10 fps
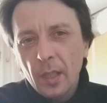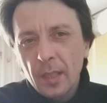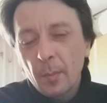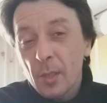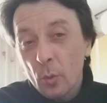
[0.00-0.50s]

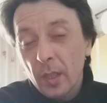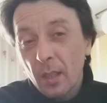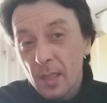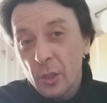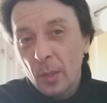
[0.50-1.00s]
анимационной
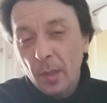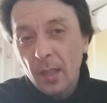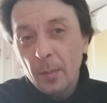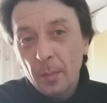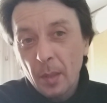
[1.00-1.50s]
различной
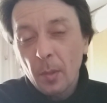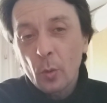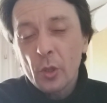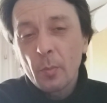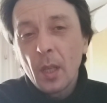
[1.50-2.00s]
программе,
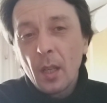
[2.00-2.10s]
предположим,